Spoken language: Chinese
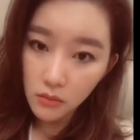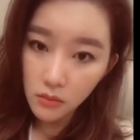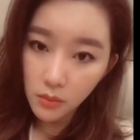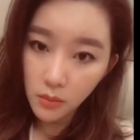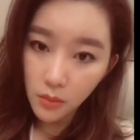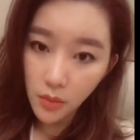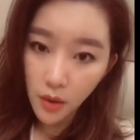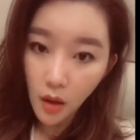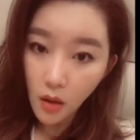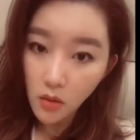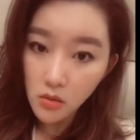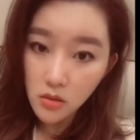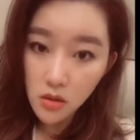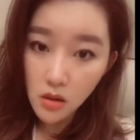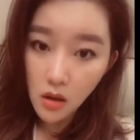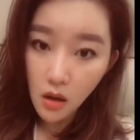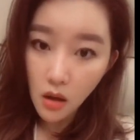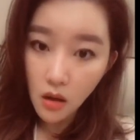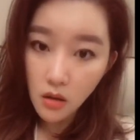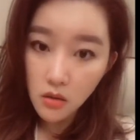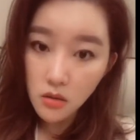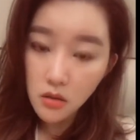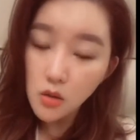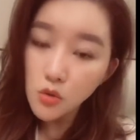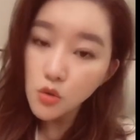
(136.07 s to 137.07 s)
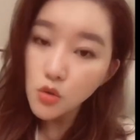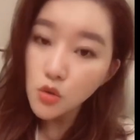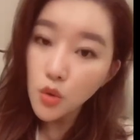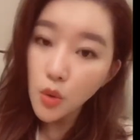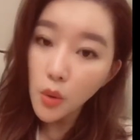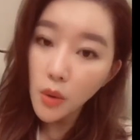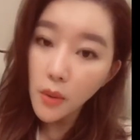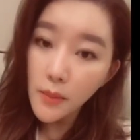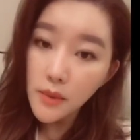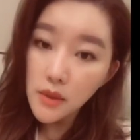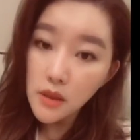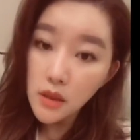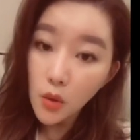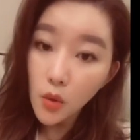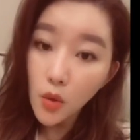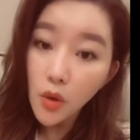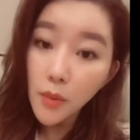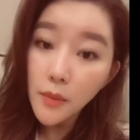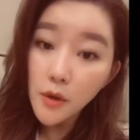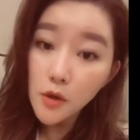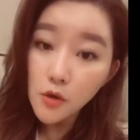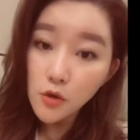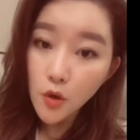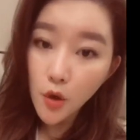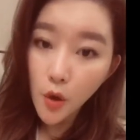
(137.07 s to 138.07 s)
不要钱，上次去闺蜜家，闺
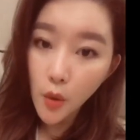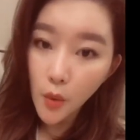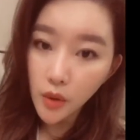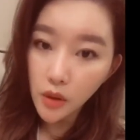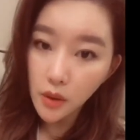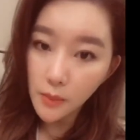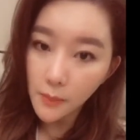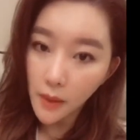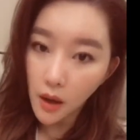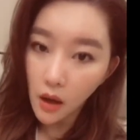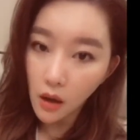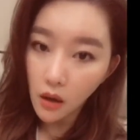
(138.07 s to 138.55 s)
蜜送给我的。